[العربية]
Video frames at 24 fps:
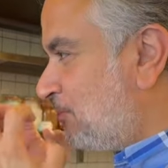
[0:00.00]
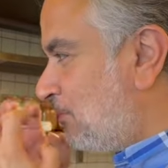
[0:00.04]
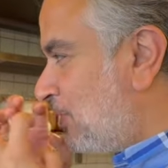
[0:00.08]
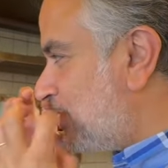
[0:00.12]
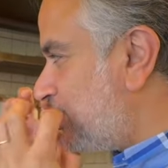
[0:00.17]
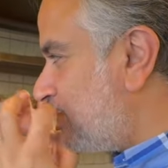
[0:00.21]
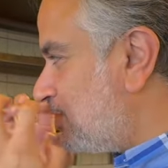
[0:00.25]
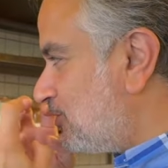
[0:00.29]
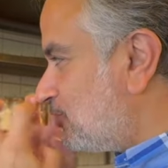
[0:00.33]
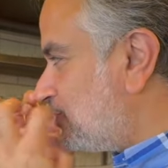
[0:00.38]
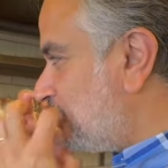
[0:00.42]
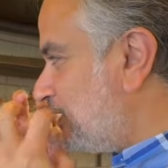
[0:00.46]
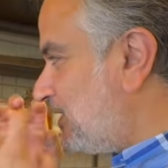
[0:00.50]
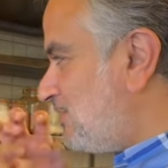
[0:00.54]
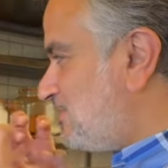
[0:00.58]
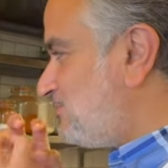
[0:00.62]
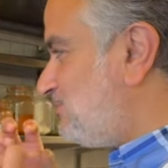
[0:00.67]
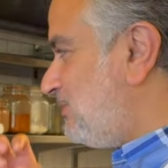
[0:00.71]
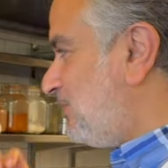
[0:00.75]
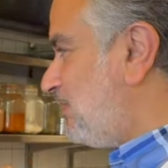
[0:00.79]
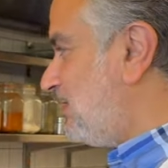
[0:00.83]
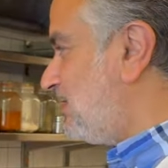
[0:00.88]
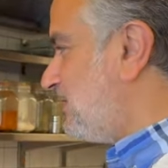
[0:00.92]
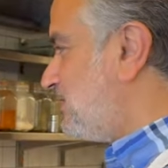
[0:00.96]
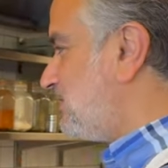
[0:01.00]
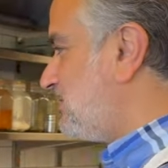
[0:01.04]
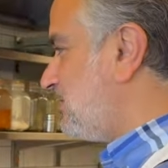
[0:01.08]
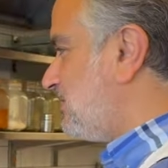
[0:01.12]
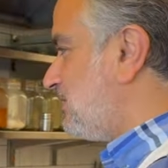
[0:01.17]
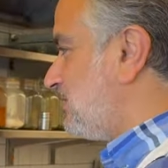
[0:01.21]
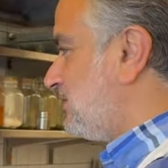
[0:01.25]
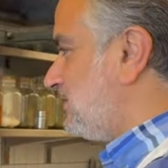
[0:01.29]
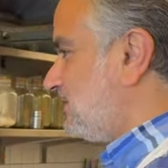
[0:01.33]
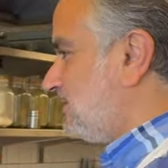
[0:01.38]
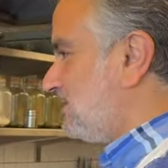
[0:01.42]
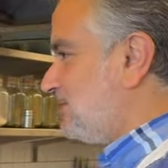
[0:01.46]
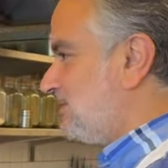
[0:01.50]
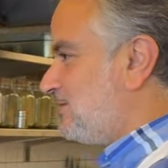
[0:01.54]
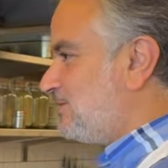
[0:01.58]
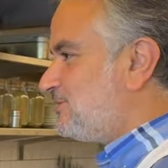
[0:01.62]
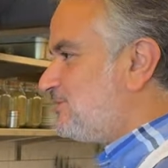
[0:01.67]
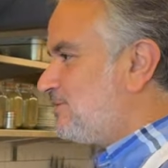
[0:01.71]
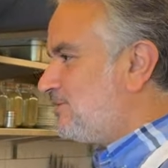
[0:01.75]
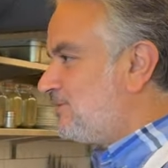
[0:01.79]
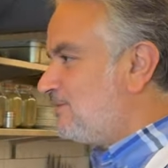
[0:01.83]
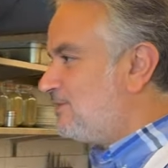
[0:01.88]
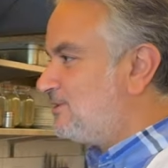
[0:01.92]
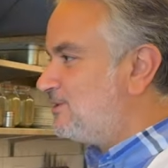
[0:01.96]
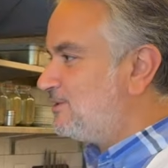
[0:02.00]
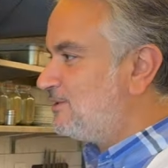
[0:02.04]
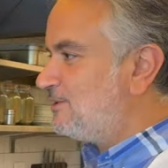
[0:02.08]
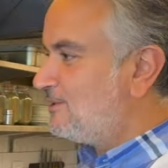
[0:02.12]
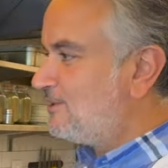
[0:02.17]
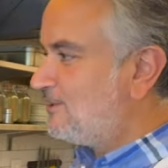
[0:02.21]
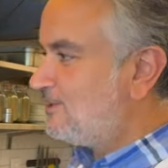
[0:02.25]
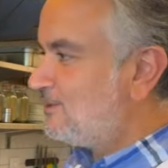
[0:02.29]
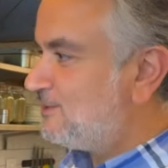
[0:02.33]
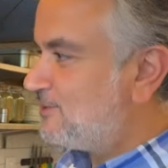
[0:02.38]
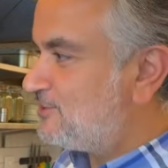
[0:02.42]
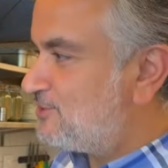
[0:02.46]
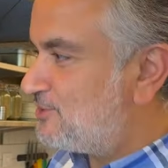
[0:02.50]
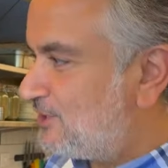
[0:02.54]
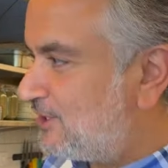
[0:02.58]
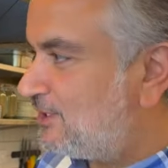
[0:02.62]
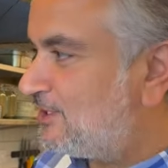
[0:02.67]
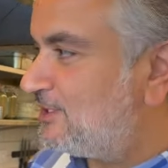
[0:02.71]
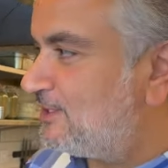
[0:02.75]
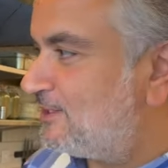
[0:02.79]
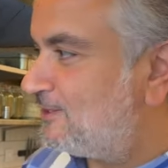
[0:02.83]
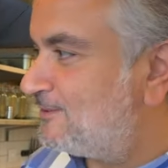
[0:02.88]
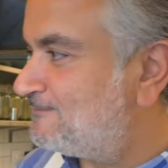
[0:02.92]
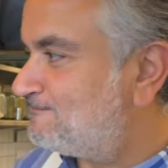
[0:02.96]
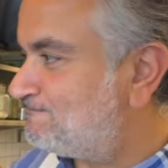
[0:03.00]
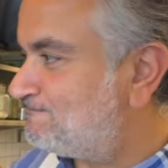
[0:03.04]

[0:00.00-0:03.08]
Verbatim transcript: برا وكريسبي الشيء جلده